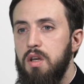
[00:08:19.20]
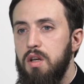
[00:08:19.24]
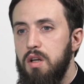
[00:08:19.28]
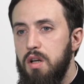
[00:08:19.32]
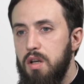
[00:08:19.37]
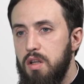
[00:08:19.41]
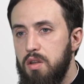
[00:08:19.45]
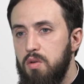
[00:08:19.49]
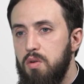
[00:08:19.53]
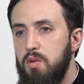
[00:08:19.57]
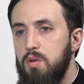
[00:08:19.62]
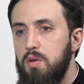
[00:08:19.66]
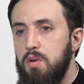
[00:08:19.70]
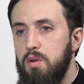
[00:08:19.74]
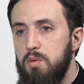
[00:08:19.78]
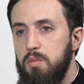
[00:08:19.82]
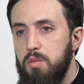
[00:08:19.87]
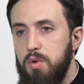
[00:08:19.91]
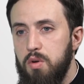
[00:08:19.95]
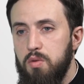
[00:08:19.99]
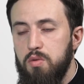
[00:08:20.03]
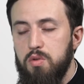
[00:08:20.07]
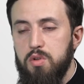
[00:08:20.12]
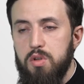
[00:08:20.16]
которой
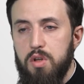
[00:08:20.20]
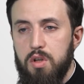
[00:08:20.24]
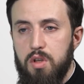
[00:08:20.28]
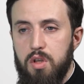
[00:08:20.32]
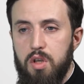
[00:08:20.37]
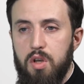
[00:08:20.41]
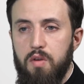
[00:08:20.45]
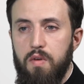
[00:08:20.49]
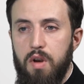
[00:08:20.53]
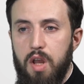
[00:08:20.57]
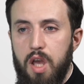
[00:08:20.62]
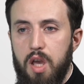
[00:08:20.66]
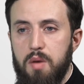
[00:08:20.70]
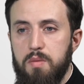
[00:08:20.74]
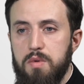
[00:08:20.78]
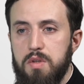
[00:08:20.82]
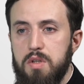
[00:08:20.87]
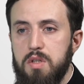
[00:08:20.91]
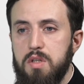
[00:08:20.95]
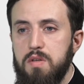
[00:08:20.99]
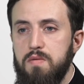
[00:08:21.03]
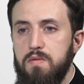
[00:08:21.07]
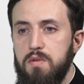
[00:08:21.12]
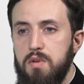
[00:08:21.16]
мы уже не
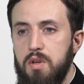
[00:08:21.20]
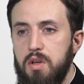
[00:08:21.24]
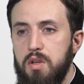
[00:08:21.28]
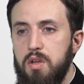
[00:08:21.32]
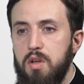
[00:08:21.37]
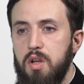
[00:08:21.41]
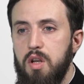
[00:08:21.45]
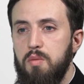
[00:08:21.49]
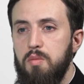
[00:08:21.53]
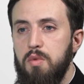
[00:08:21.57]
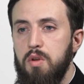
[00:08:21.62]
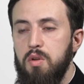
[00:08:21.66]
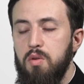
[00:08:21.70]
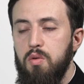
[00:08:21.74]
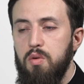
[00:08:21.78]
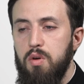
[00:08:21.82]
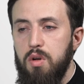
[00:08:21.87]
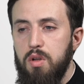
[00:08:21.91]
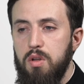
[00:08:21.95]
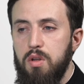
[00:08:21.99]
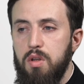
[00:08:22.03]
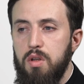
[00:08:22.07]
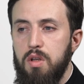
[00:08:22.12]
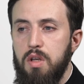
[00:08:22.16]
являемся свидетелями, но
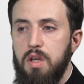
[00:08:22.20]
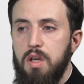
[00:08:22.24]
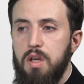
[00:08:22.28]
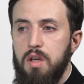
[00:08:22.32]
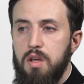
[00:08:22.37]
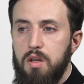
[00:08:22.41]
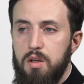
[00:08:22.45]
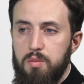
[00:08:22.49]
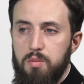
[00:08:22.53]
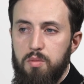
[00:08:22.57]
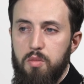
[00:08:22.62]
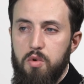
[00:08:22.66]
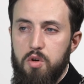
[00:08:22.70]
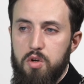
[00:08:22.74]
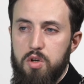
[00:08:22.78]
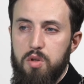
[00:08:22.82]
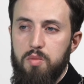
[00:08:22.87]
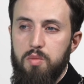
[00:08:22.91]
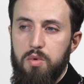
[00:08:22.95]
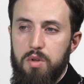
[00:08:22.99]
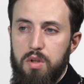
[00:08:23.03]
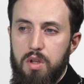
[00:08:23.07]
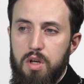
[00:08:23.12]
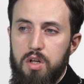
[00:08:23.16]
это может
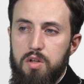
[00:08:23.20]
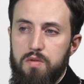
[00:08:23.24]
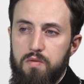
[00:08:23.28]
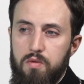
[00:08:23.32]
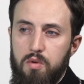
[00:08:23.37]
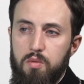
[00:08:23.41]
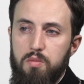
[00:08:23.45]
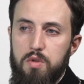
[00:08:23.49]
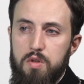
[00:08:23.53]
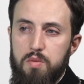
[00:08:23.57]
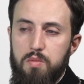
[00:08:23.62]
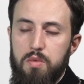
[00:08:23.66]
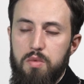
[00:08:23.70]
быть даже в каком-то